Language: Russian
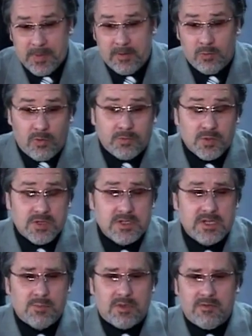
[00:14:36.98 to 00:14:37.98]
Но в то же
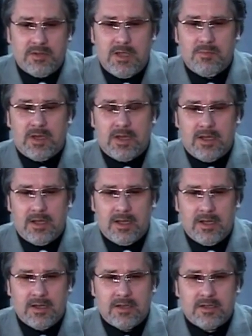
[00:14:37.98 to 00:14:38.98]
самое время
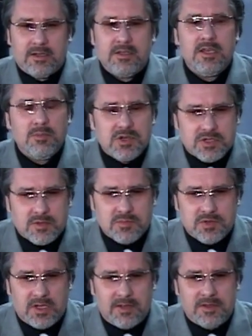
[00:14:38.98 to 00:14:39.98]
а, к немощим
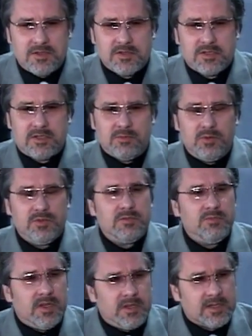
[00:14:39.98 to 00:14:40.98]
человеческим люди
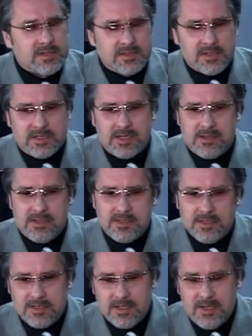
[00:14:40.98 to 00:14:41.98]
менее
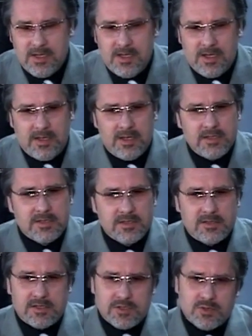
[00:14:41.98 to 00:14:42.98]
снисходительны. Я не
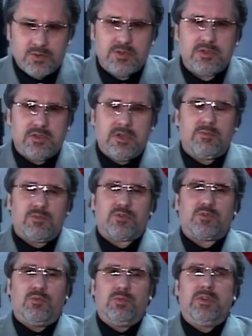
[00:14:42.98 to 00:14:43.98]
соглашусь с тем,
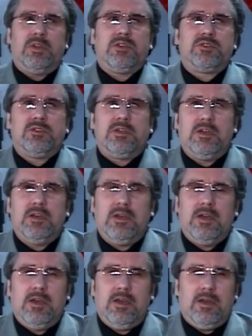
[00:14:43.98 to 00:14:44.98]
что мы должны
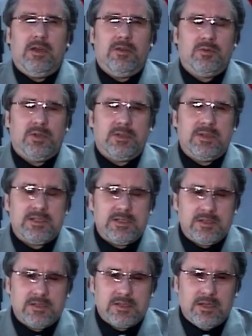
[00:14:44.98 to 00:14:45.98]
ну,
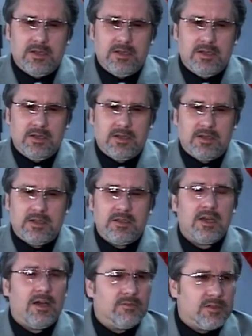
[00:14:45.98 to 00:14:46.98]
относиться к
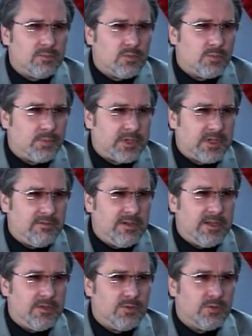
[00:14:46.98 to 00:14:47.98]
явному
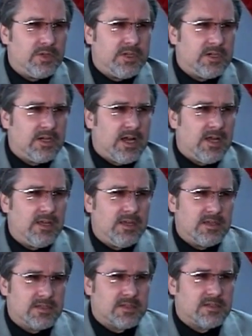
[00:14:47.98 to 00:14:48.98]
проявлению греха
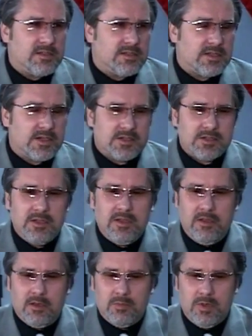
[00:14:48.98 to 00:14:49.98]
со
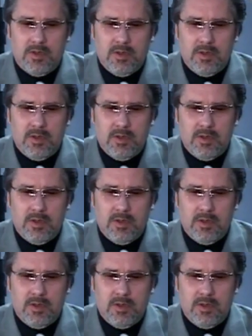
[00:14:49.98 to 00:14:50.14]
снисхождением.